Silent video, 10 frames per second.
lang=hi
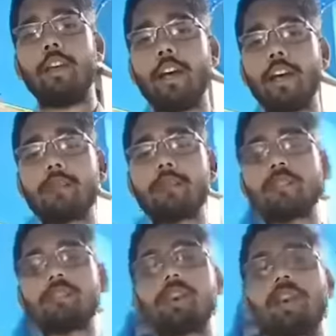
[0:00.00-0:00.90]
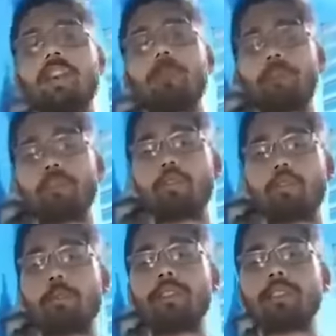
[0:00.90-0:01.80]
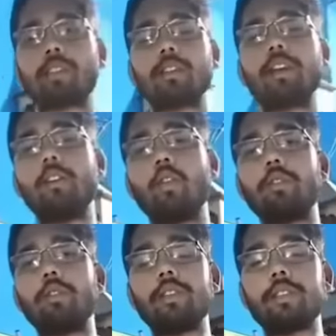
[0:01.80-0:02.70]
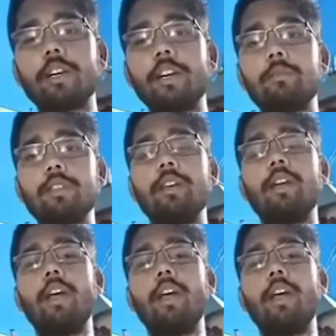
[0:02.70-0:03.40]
hey guys, नमस्कार मैं सोनू कुमार बिजनेस कंसल्टेंट डॉक्टर वीरेंद्र सर की टीम से